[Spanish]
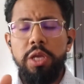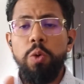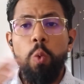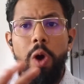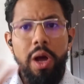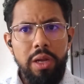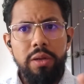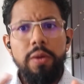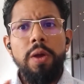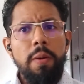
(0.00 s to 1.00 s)
Igual
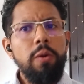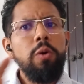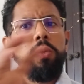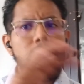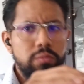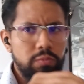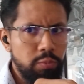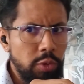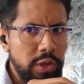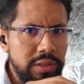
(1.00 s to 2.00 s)

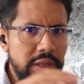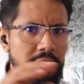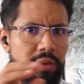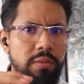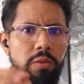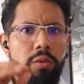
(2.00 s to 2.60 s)
puede ser